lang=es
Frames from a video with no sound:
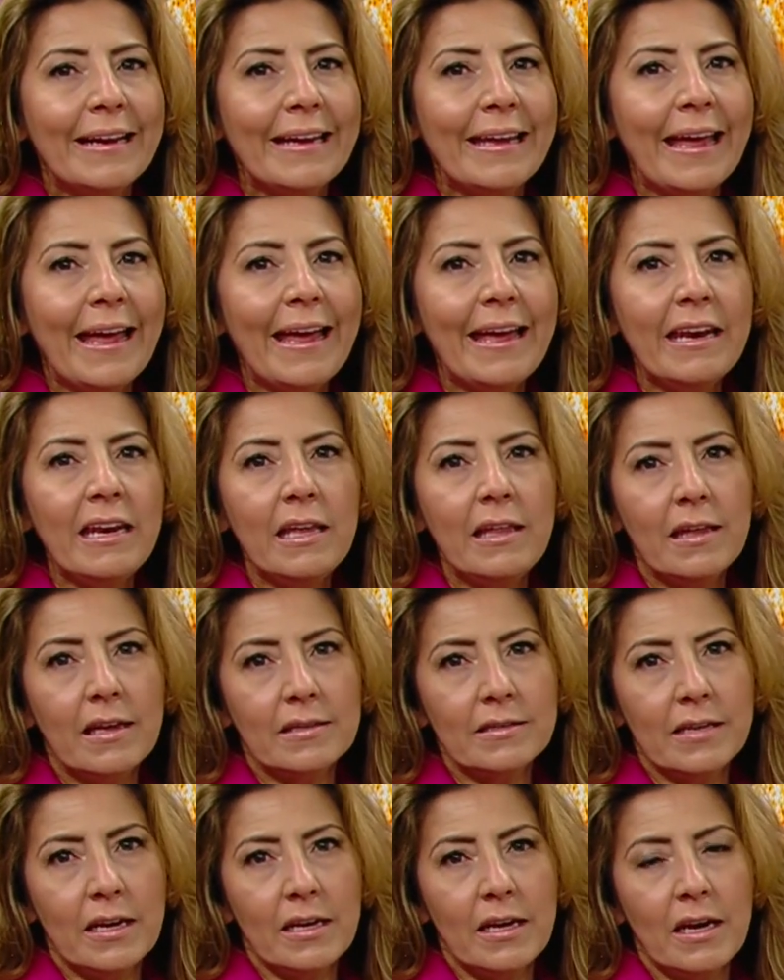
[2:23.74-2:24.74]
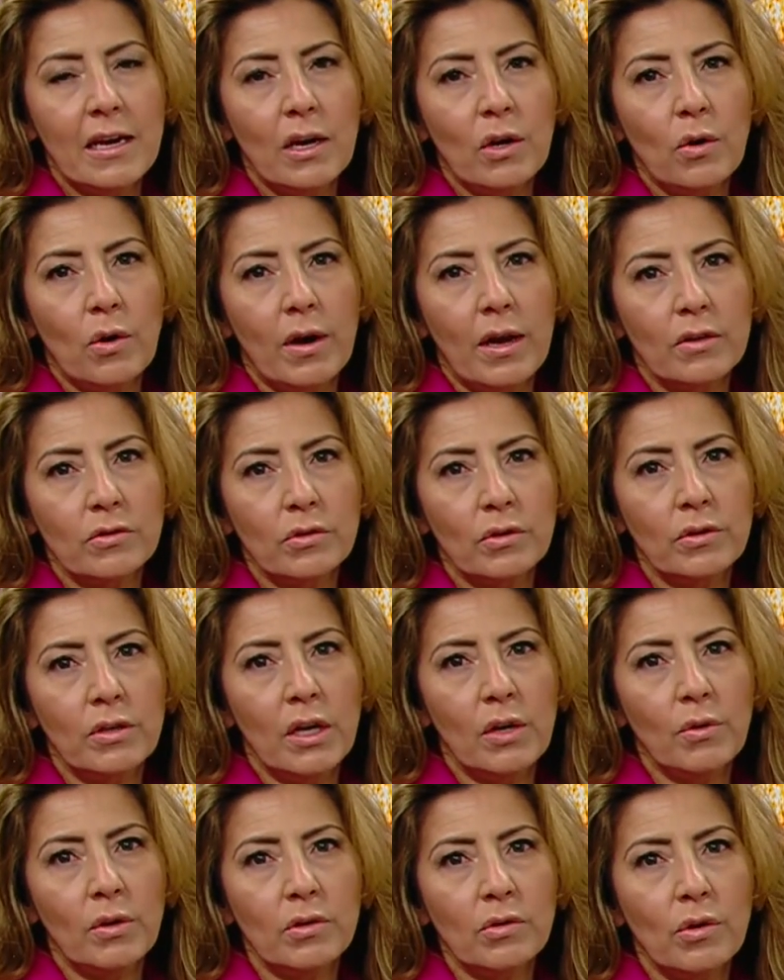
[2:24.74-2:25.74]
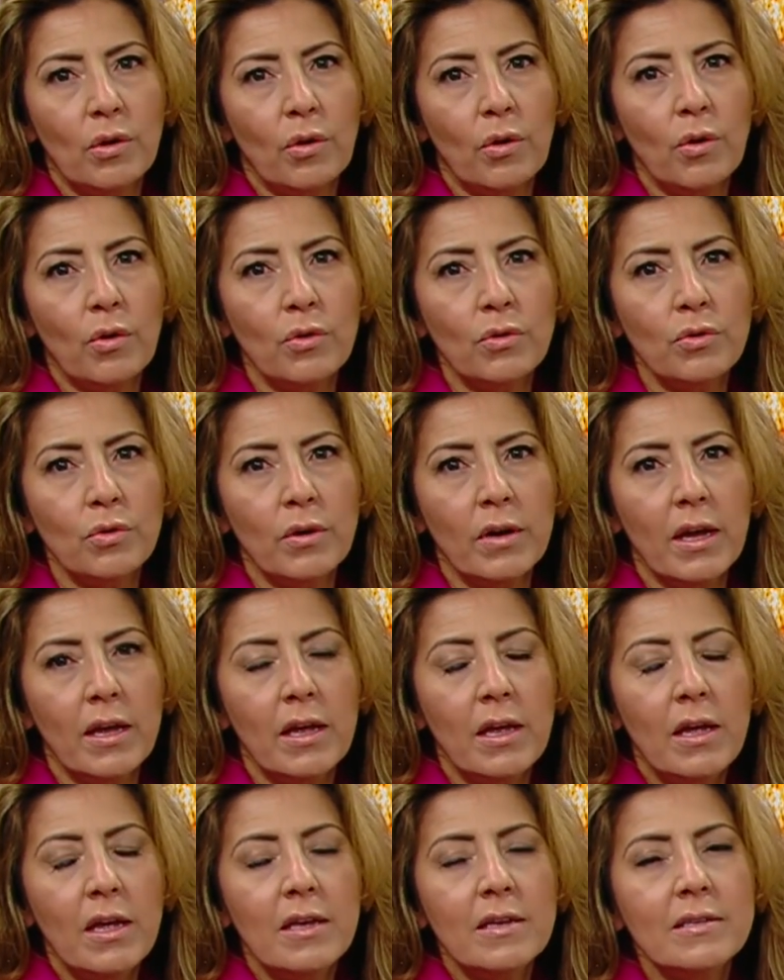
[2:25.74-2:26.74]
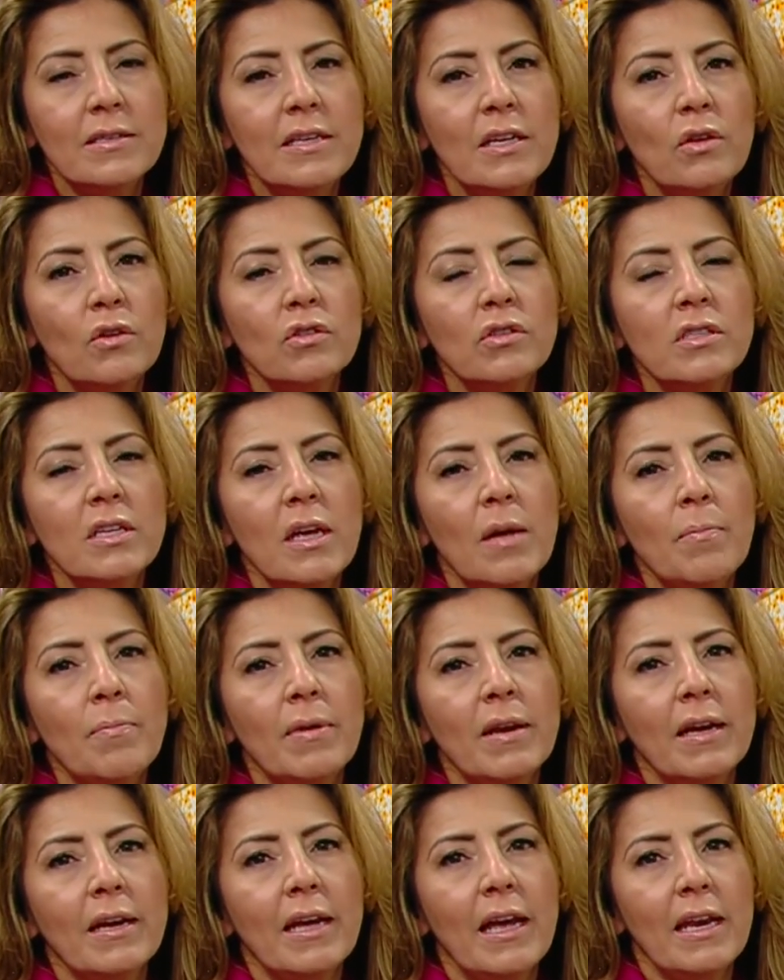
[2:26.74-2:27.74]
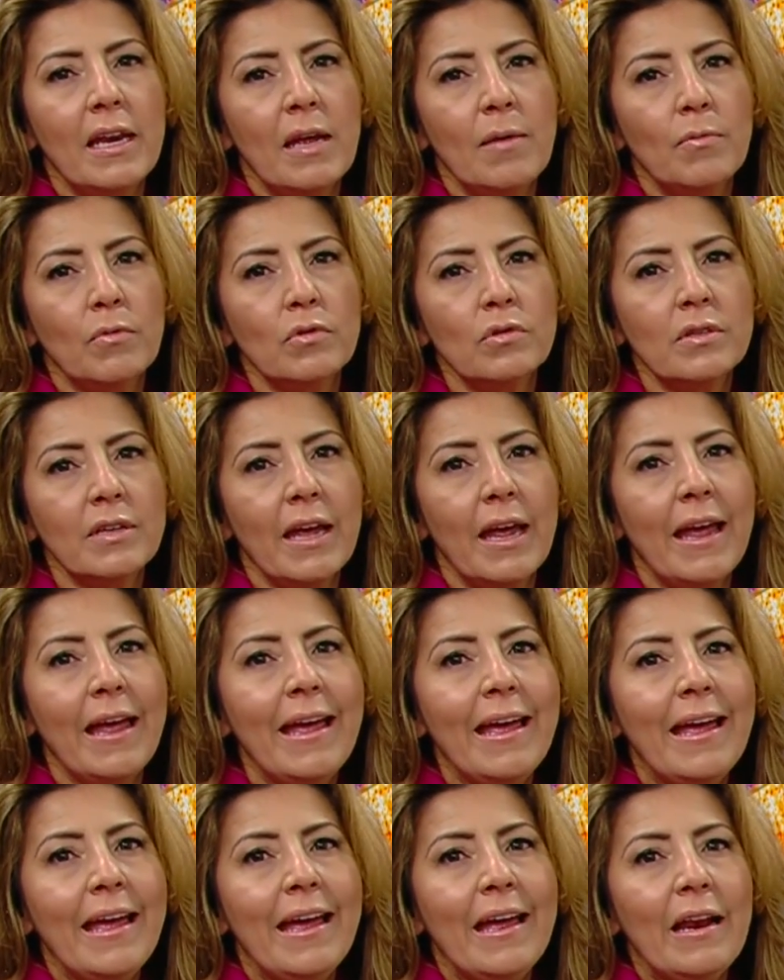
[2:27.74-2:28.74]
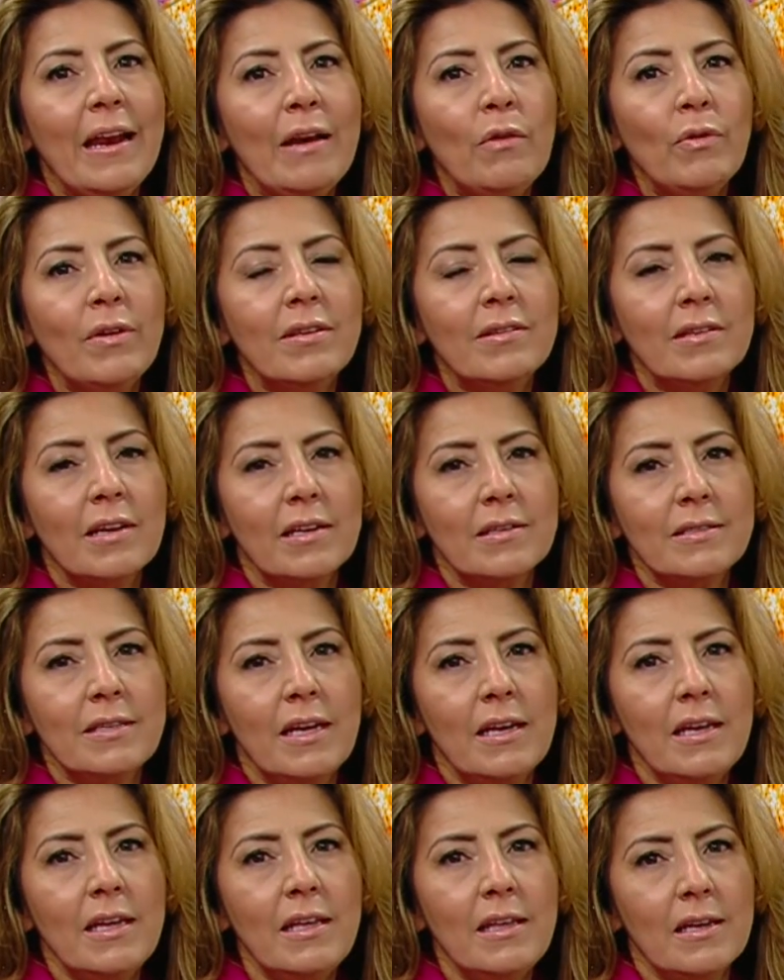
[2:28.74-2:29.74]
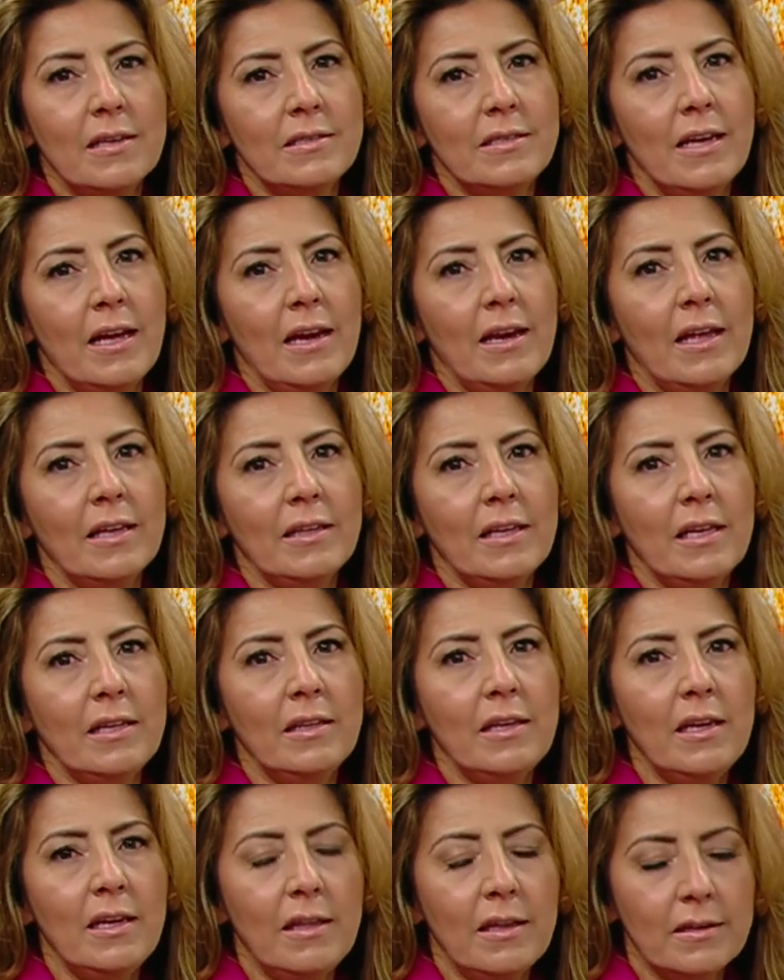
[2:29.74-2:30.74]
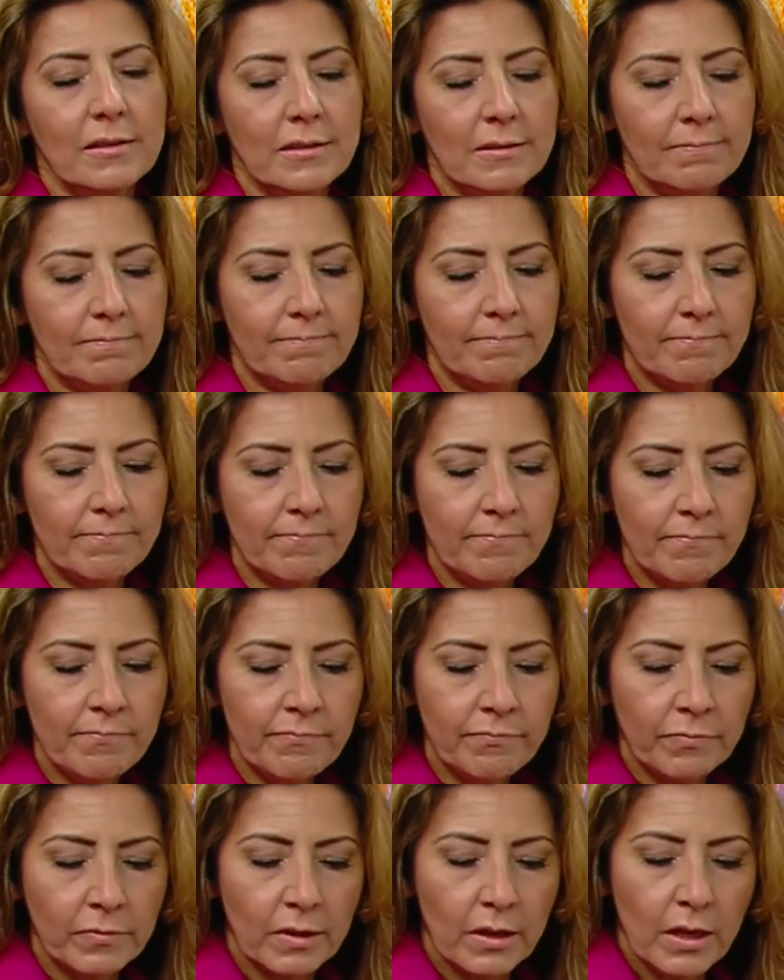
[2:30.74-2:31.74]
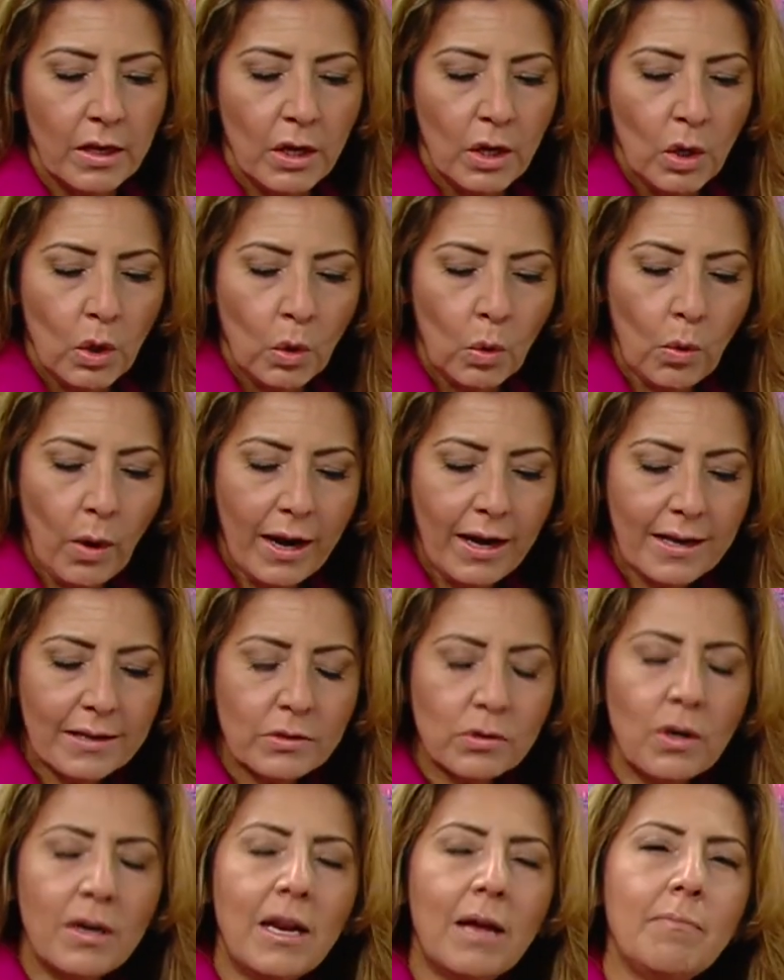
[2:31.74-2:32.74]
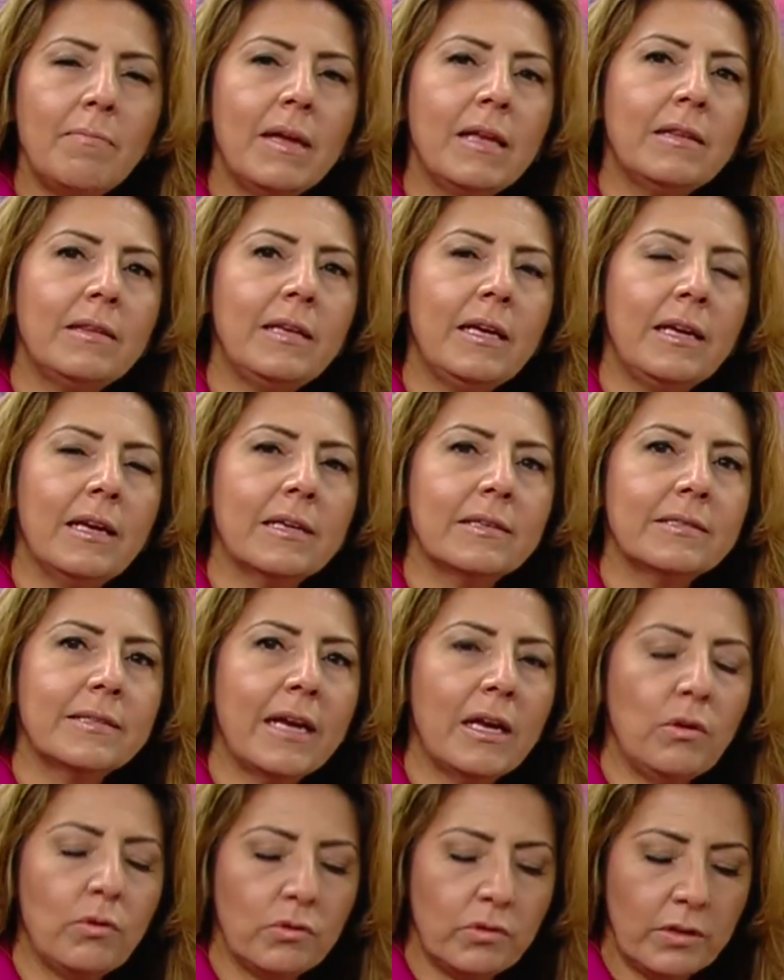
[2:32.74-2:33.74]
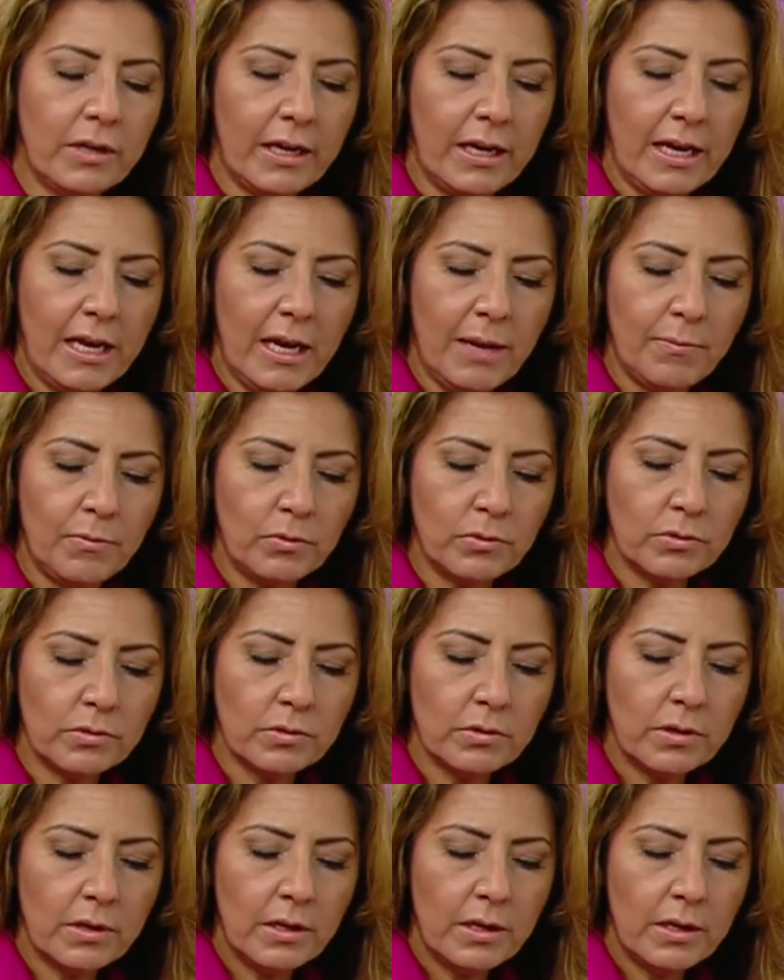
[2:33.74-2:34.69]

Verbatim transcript: qué heridas hay en el corazón de nuestro cónyuge, sino siempre queremos que nuestras heridas sean atendidas. ¿Cuáles son las mentiras que nos creemos